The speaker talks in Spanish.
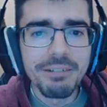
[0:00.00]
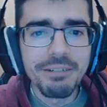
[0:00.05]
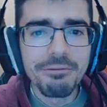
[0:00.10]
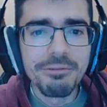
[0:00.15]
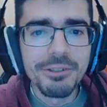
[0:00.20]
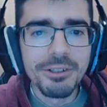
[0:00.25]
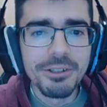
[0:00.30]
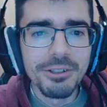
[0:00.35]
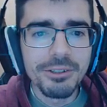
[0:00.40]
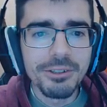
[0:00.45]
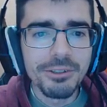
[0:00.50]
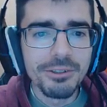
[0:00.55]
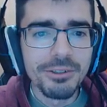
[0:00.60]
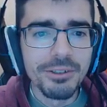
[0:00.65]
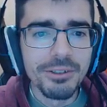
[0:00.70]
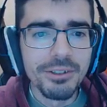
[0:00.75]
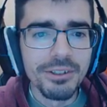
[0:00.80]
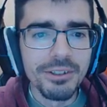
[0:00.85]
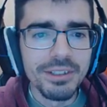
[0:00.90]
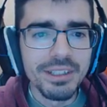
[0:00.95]
curioso
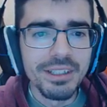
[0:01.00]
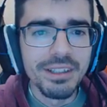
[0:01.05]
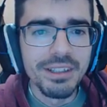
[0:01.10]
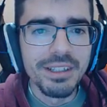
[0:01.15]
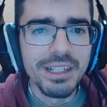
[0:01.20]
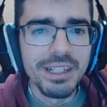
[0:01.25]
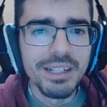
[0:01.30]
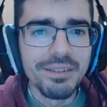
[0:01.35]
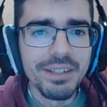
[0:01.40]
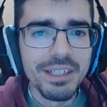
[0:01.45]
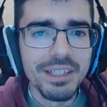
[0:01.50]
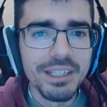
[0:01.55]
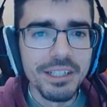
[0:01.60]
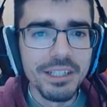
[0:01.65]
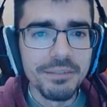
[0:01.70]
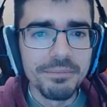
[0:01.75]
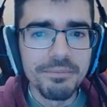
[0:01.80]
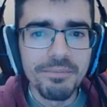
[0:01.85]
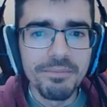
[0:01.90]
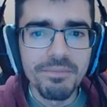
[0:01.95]
todo, sinceramente.
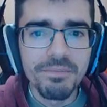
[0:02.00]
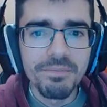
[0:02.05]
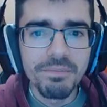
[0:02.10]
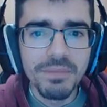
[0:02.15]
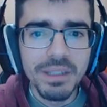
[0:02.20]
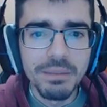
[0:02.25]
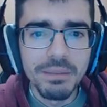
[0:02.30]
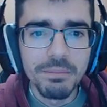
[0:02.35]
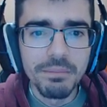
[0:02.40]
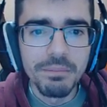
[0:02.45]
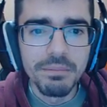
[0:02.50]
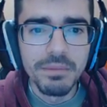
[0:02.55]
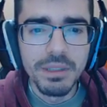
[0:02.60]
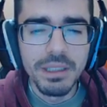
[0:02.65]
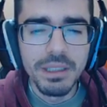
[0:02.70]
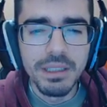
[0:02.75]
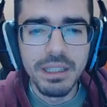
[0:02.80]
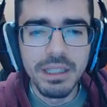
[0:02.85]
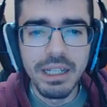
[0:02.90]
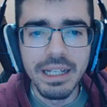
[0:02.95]

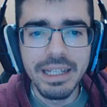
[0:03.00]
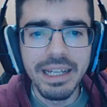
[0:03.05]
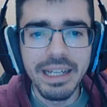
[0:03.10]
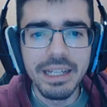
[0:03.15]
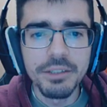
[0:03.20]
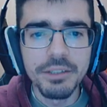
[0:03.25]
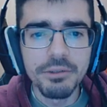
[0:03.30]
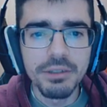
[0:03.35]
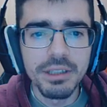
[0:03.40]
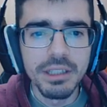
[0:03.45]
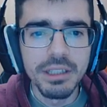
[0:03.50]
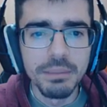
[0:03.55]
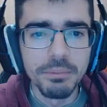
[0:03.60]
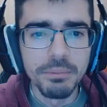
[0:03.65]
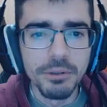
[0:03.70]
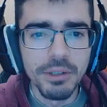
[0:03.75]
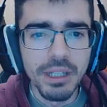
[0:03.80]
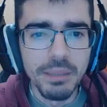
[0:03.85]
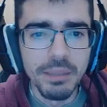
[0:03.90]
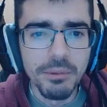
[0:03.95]
¿Qué, ¿Qué ha hecho este
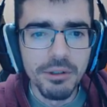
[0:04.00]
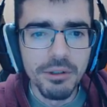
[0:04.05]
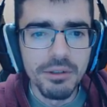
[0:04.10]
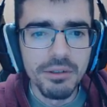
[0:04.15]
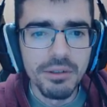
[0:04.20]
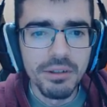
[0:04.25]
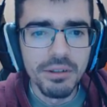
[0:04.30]
Pokémon?